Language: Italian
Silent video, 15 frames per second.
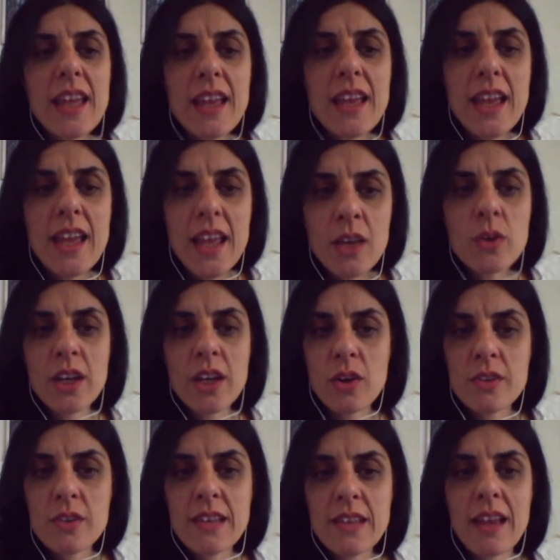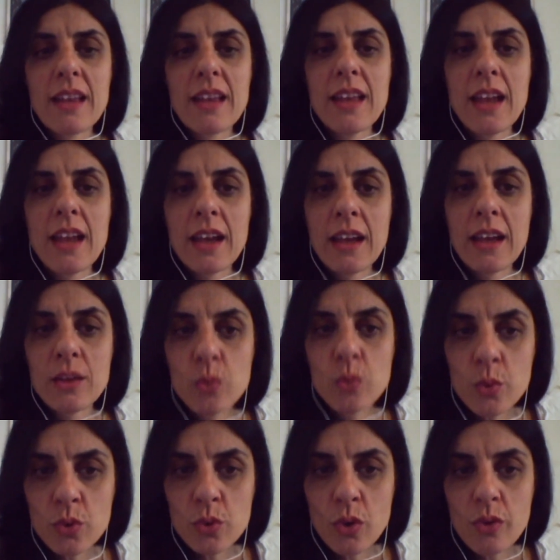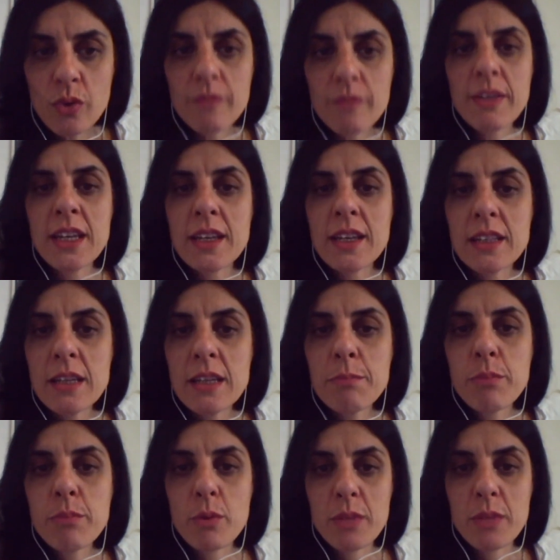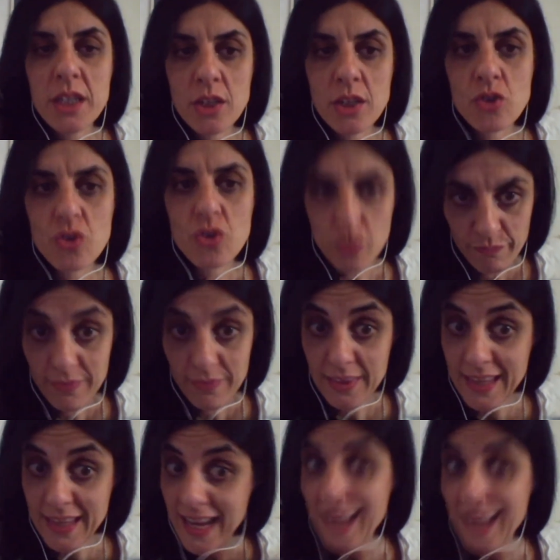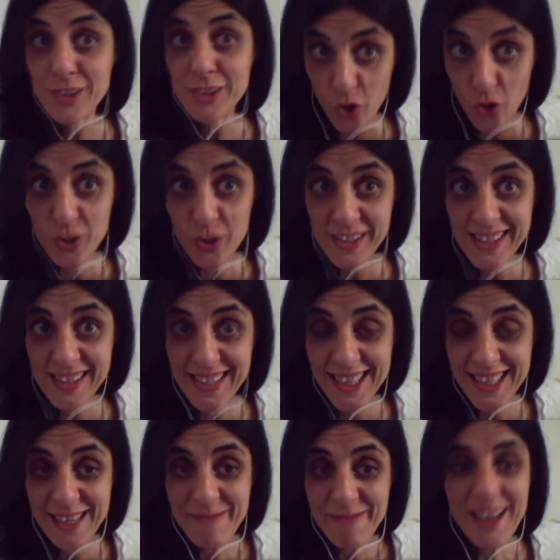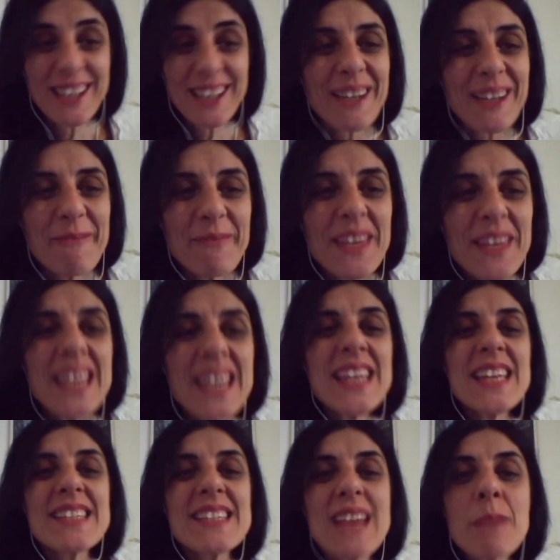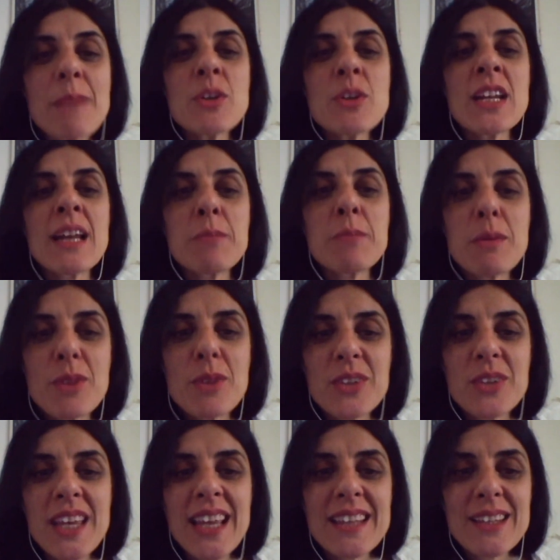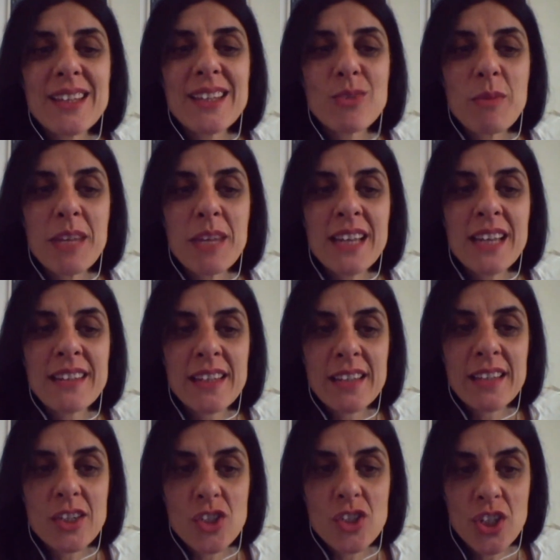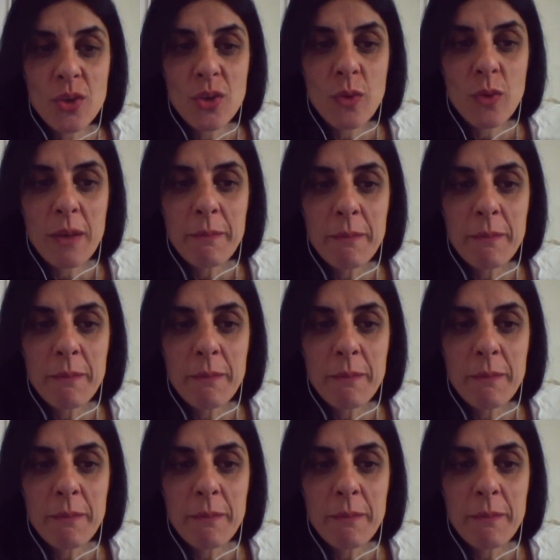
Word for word: Ecco che cosa è accaduto venerdì pomeriggio della scorsa settimana. Siamo nella biblioteca del 2035.